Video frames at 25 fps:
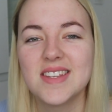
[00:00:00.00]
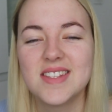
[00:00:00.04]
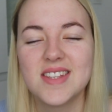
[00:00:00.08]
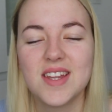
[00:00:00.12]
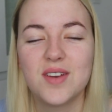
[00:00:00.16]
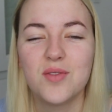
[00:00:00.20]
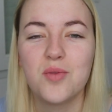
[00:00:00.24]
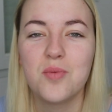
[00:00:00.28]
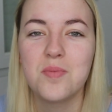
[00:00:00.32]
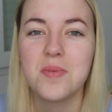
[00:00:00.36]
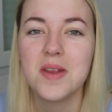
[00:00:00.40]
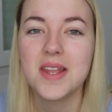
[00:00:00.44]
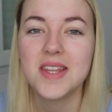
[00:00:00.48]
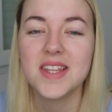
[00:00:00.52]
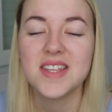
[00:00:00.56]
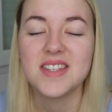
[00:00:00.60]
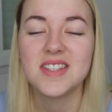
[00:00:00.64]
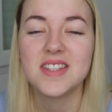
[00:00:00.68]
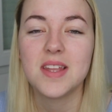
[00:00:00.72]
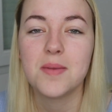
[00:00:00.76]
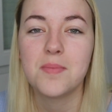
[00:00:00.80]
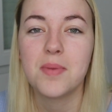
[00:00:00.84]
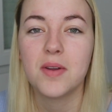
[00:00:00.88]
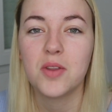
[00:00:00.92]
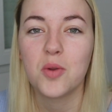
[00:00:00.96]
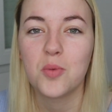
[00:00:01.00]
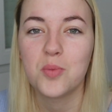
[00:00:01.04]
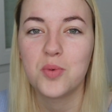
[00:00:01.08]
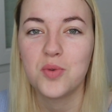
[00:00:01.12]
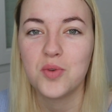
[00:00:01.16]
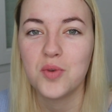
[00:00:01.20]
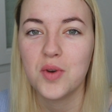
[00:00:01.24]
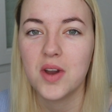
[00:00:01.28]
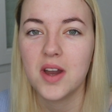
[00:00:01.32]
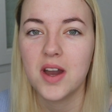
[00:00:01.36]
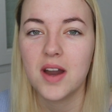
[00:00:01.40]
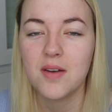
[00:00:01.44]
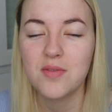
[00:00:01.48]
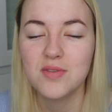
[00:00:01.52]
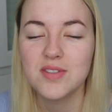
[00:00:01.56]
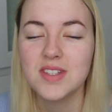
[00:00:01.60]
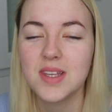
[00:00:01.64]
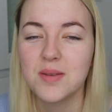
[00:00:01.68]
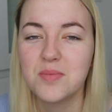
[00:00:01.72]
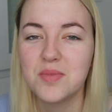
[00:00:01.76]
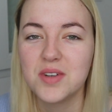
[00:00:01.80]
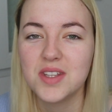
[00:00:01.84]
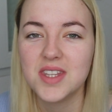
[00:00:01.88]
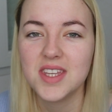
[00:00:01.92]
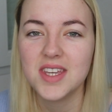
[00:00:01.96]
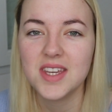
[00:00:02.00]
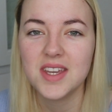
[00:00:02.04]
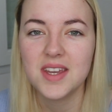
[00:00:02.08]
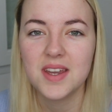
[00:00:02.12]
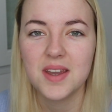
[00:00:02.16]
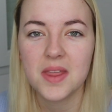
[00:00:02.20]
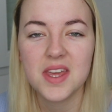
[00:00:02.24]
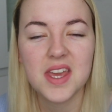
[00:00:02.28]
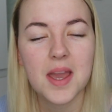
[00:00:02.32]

si elle vous plaît n'hésitez pas non plus à vous abonner